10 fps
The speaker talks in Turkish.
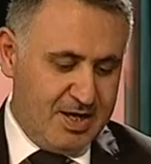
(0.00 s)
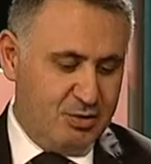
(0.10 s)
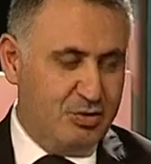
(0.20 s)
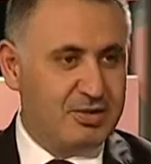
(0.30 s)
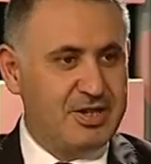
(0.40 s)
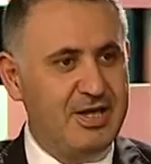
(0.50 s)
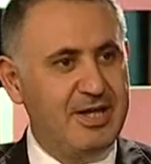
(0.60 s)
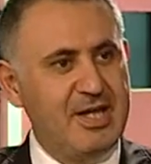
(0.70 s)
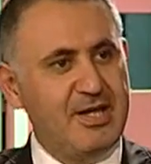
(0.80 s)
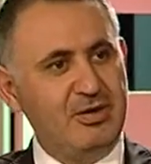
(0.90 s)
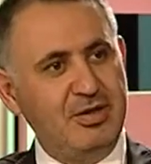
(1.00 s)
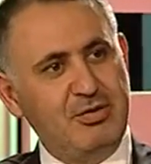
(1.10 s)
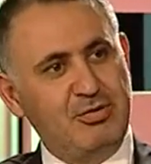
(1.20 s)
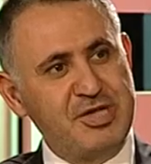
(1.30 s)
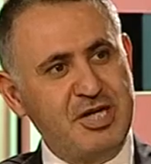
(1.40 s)
Diyor ki ee,
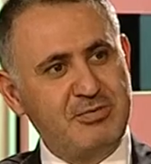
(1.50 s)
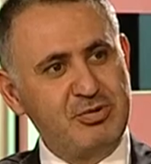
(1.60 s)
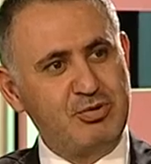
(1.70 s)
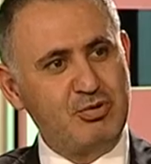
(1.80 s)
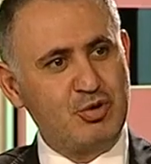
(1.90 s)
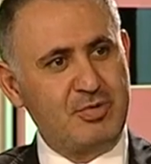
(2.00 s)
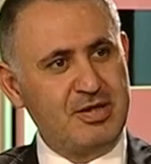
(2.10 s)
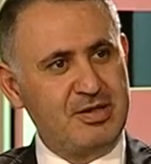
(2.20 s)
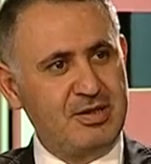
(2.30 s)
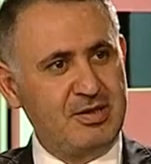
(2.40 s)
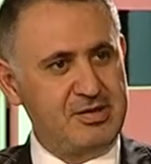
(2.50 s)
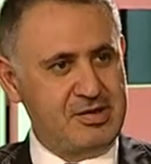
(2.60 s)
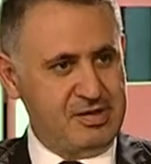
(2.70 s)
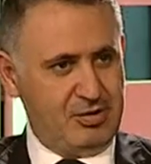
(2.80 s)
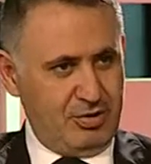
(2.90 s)
Kuzey Kıbrıs Türk Cumhuriyeti'nin
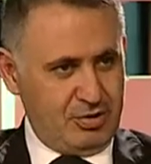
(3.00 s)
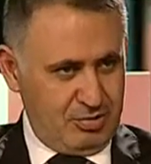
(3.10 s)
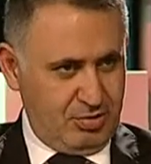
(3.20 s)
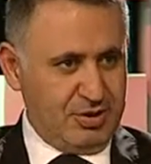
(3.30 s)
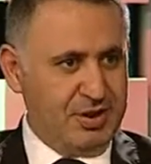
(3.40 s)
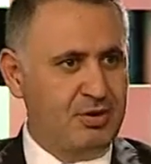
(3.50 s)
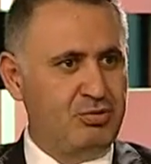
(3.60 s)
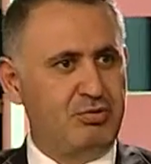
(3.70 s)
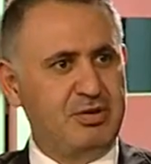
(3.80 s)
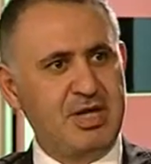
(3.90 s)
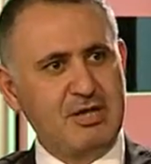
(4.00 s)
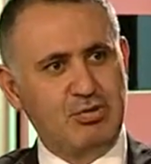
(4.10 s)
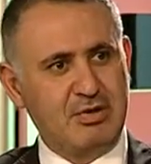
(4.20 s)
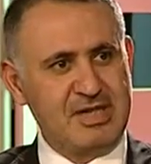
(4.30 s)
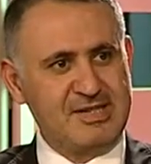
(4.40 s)
siz diyor oradaki Türkler,
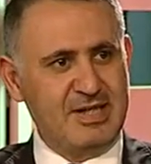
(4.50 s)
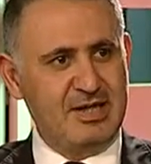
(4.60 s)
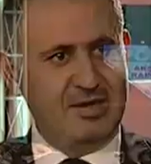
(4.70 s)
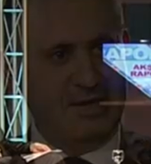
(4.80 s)
Türk askerlerin